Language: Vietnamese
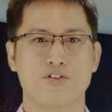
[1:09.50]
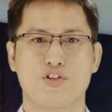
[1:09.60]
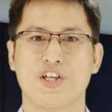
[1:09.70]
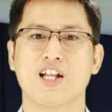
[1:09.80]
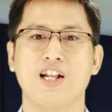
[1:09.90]

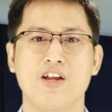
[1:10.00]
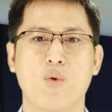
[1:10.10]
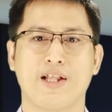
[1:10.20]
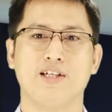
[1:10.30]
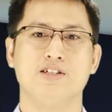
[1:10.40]
chuyến kinh lý
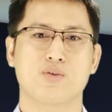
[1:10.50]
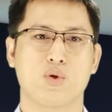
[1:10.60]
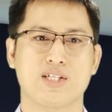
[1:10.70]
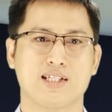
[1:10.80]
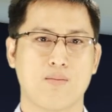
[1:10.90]
ngoại thường
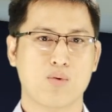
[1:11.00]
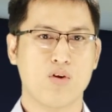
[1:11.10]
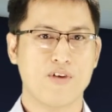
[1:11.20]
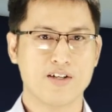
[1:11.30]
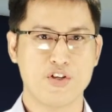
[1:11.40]
của cha tổng
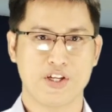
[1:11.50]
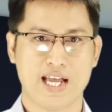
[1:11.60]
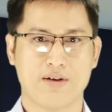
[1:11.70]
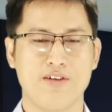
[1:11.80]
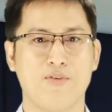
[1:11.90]
cố vấn truyền
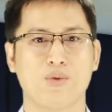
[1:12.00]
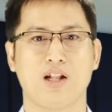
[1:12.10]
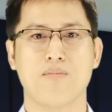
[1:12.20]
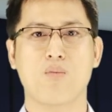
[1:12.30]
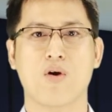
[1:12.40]
giáo đến cuộc
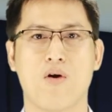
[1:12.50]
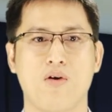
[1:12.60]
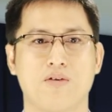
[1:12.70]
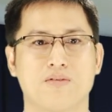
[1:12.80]
tỉnh Mông Cổ.